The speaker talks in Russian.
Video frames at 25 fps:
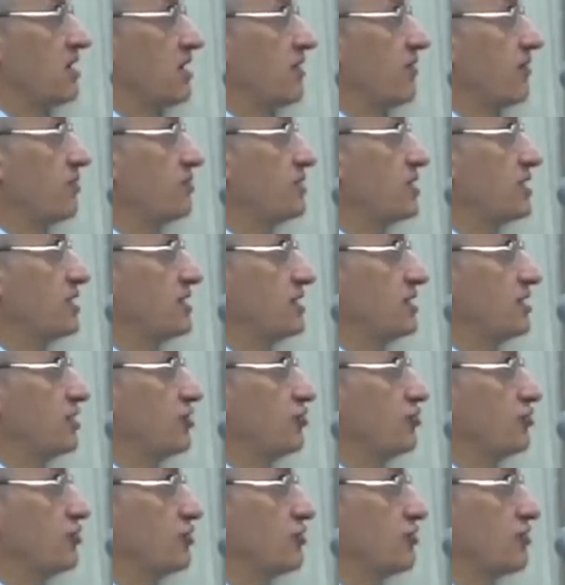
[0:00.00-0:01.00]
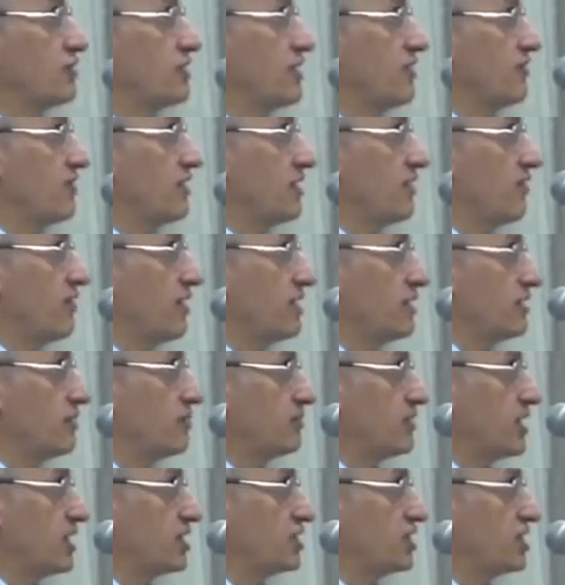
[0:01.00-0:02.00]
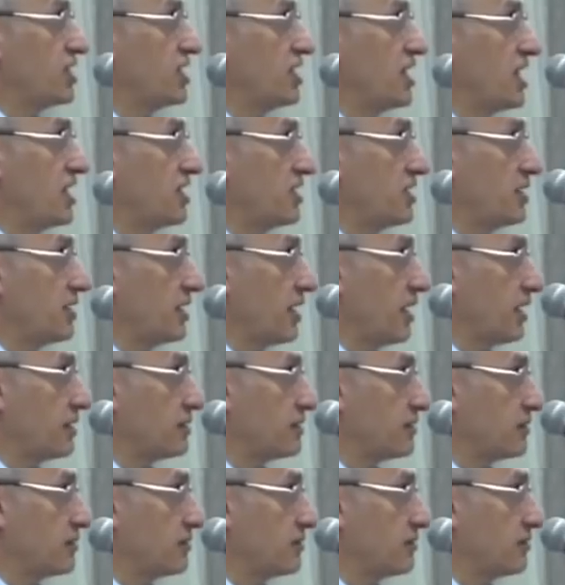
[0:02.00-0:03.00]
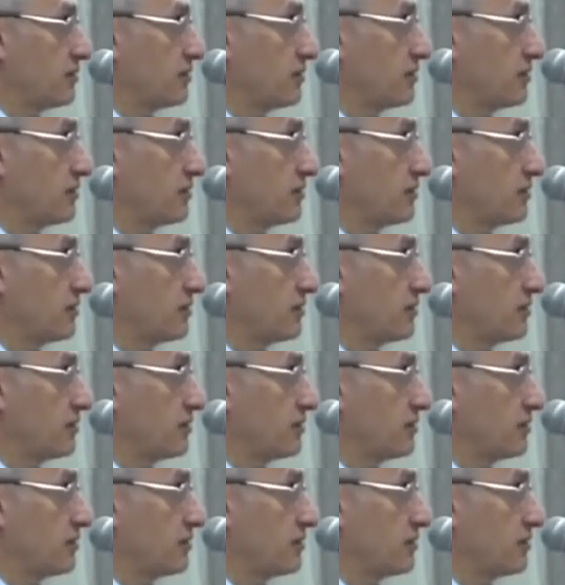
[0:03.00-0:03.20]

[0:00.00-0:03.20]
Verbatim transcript: Хотя вообще не чувствую себя виноватым даже не на один раз.